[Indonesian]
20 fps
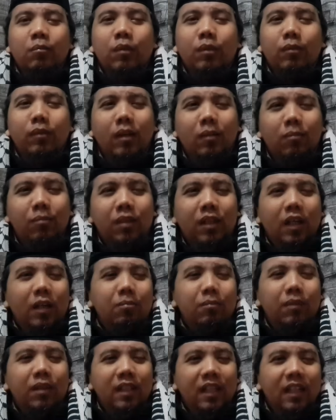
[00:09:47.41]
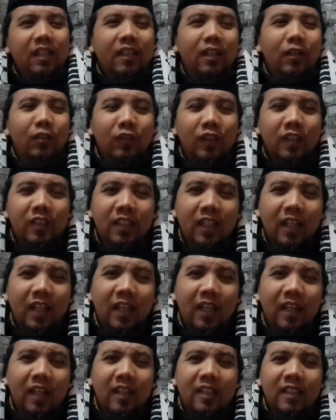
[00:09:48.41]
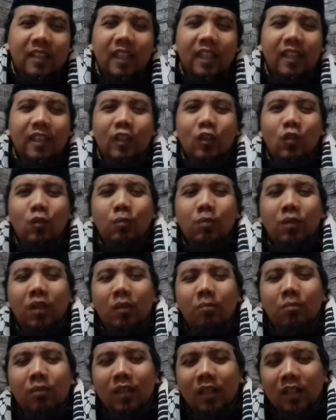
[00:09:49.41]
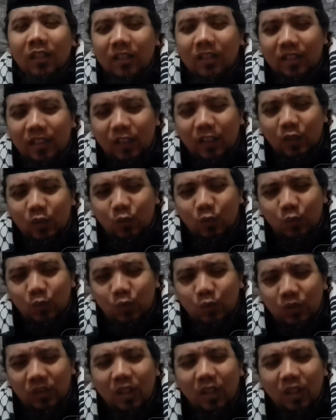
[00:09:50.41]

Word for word: Memang benar-benar kalau kita lihat itu benar-benar dia itu